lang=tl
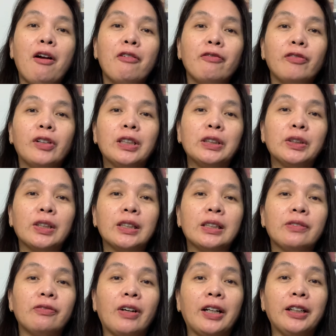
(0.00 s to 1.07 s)
versus
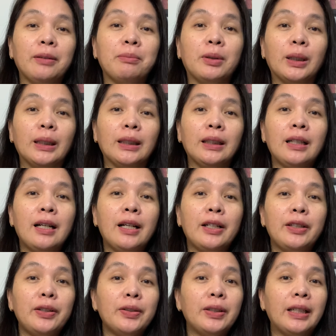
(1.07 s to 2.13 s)
variable
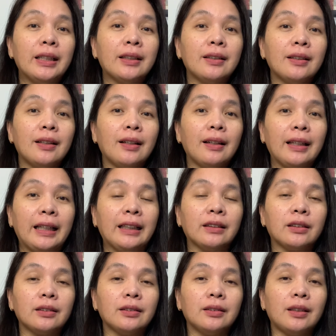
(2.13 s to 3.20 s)
unit
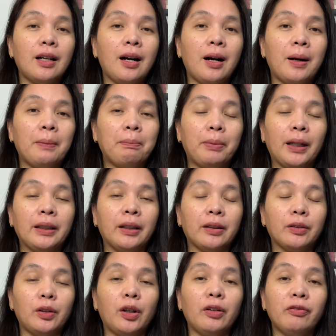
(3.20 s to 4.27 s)
linked uh, product
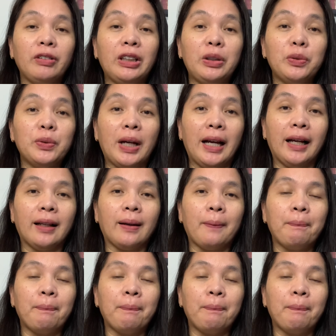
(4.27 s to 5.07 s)
or VUL.